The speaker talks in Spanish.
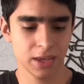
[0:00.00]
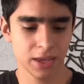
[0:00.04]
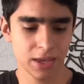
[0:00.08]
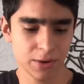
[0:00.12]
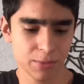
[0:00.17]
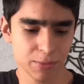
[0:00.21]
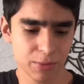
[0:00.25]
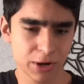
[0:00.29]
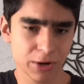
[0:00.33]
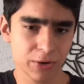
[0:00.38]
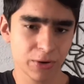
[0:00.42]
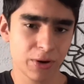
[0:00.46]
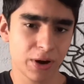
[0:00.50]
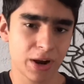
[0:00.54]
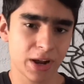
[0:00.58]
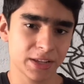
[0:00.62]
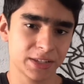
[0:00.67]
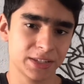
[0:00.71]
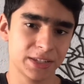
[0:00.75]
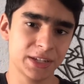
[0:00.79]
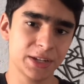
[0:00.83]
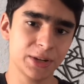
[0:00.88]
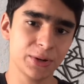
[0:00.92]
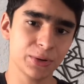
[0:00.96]
Y bueno,
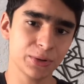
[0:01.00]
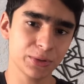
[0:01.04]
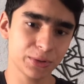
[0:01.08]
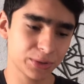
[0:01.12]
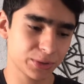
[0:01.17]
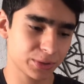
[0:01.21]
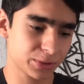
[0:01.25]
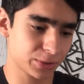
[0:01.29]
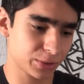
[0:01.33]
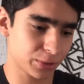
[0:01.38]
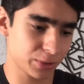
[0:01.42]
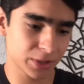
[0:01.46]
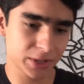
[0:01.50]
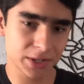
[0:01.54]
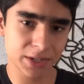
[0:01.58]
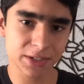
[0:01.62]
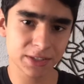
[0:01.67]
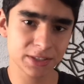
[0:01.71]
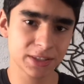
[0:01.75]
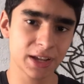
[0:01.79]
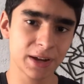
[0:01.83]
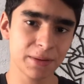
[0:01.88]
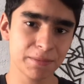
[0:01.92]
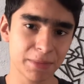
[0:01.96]
así con toda
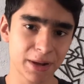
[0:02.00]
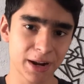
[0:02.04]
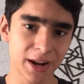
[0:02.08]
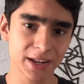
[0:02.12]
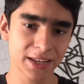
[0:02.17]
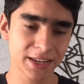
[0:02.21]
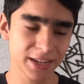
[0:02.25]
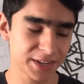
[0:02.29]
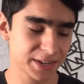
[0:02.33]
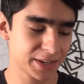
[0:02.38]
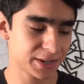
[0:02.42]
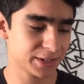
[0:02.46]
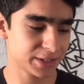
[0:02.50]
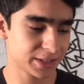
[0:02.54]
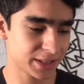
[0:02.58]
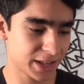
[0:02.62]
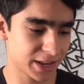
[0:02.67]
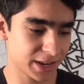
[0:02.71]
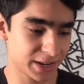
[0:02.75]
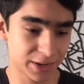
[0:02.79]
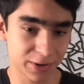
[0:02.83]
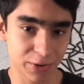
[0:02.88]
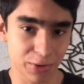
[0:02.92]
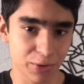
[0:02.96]
esta maraña
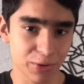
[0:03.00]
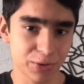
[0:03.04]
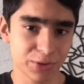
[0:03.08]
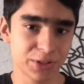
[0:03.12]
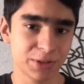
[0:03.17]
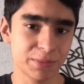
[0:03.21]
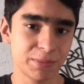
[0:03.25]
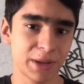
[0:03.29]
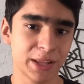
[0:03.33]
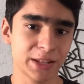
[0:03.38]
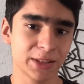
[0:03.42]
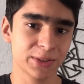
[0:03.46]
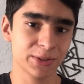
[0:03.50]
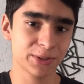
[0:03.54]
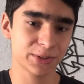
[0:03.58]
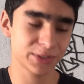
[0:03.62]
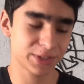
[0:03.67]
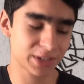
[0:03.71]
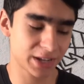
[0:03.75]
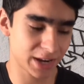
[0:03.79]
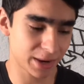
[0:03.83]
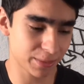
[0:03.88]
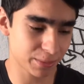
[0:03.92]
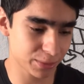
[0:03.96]
de
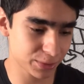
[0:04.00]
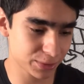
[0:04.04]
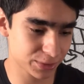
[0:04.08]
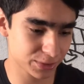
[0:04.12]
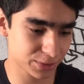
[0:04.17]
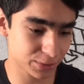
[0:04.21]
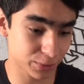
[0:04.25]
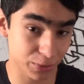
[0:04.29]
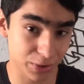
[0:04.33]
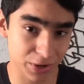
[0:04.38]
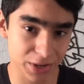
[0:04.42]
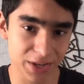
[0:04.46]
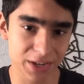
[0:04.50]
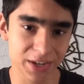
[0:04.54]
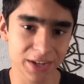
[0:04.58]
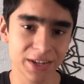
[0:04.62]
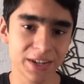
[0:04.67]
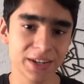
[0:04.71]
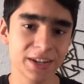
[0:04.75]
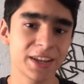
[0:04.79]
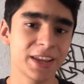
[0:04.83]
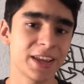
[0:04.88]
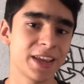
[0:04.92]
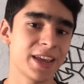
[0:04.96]
conocimientos daríamos
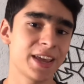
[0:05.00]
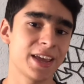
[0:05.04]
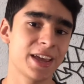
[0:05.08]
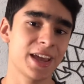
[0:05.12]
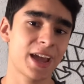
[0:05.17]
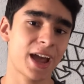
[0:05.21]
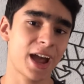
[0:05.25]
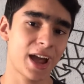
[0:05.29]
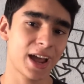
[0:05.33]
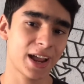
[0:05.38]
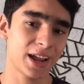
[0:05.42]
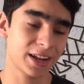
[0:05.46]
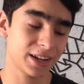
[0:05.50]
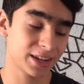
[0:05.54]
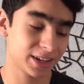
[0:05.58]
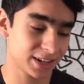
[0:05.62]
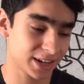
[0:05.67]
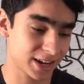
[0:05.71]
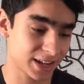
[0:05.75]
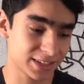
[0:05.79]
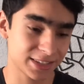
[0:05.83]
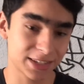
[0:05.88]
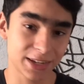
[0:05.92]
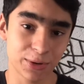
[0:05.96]
origen a
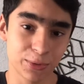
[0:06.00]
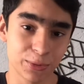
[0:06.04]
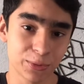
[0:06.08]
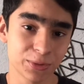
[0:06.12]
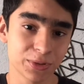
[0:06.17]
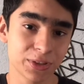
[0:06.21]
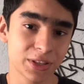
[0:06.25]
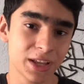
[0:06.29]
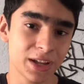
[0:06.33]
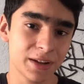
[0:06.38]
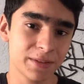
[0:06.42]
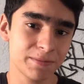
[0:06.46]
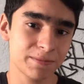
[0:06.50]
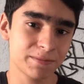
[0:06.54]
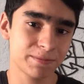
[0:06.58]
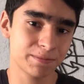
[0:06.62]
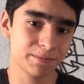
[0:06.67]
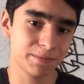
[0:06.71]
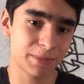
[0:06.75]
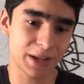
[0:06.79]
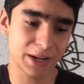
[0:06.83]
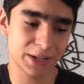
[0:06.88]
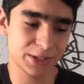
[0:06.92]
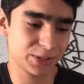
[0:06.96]
la segunda
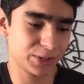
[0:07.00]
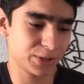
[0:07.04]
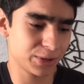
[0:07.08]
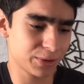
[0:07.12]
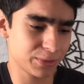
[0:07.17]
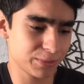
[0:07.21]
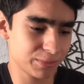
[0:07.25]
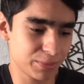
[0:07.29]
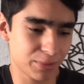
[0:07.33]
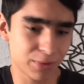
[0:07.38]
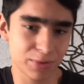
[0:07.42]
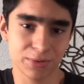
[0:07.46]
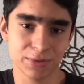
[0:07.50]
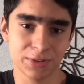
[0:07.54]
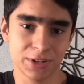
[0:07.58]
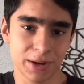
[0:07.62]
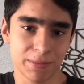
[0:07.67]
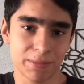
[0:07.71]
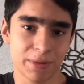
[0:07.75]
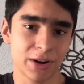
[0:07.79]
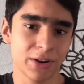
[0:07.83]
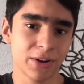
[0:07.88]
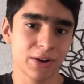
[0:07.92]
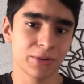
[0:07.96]
versión, por
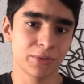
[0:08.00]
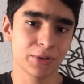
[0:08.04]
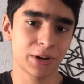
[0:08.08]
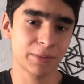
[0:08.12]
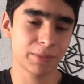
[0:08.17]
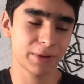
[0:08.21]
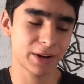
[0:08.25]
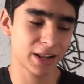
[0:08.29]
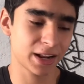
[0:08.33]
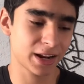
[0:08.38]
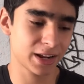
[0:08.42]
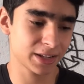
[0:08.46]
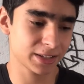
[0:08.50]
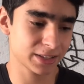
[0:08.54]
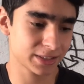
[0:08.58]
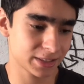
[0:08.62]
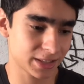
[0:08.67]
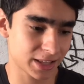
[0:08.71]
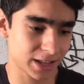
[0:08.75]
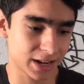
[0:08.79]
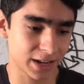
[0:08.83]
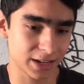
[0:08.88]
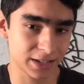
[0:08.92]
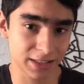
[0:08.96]
llamarlo de alguna manera,
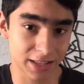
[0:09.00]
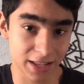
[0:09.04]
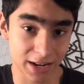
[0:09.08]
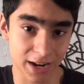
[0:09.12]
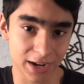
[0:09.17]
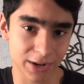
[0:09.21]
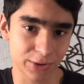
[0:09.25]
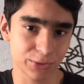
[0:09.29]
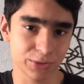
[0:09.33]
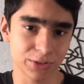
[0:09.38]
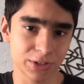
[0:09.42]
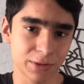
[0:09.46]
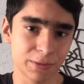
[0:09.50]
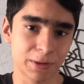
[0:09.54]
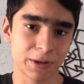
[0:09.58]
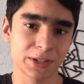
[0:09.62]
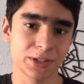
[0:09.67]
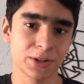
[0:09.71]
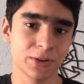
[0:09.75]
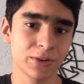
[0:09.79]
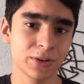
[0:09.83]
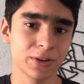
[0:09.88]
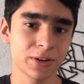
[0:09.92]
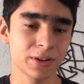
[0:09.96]
de, la
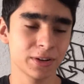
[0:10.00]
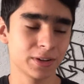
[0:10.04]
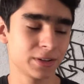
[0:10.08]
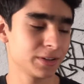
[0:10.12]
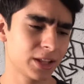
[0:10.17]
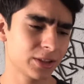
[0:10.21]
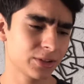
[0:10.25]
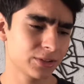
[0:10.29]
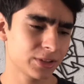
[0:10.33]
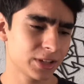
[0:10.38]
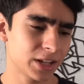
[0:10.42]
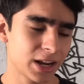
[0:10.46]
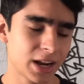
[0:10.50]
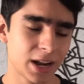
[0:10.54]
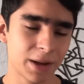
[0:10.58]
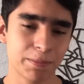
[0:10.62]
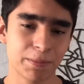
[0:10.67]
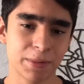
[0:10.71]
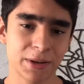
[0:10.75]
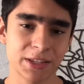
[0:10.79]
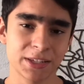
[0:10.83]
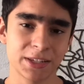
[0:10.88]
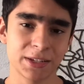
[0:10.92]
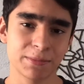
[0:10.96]
conservación, en donde
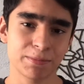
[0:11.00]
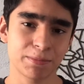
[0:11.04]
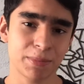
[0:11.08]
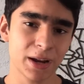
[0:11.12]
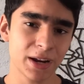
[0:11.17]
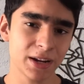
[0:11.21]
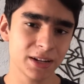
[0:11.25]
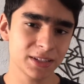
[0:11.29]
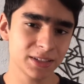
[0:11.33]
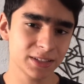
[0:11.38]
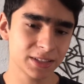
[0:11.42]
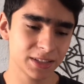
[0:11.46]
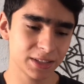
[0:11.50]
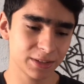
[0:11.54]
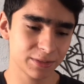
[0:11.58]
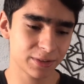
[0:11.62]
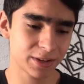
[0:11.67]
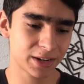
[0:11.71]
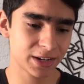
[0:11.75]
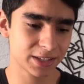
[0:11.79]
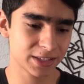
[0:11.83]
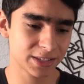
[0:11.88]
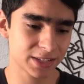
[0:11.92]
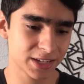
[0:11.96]
la principal
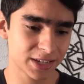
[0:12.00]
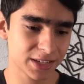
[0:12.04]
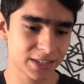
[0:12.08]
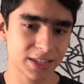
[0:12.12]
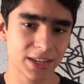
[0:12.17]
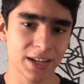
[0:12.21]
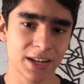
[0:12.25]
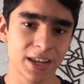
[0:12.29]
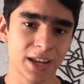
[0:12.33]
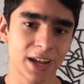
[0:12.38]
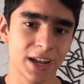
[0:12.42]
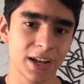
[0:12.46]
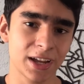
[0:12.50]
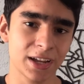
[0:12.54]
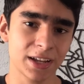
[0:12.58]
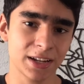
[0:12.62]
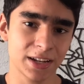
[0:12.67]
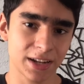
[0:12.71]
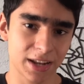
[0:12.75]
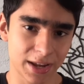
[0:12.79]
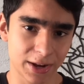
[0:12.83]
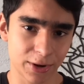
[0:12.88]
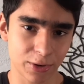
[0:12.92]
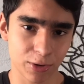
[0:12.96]
diferencia sería
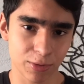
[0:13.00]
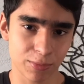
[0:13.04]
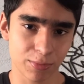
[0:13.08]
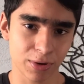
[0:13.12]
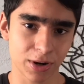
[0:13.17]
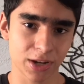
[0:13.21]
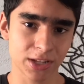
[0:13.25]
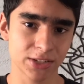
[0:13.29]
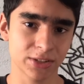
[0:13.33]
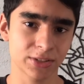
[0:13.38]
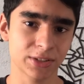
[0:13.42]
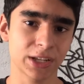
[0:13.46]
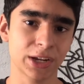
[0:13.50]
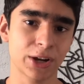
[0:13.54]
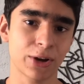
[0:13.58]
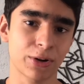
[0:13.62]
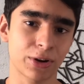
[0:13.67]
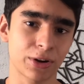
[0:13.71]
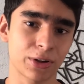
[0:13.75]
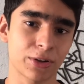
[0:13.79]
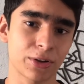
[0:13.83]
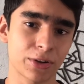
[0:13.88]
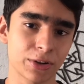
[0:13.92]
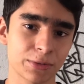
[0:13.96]
la incorporación de
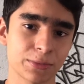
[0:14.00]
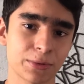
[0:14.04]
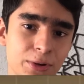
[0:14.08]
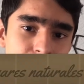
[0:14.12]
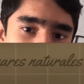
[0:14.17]
corredores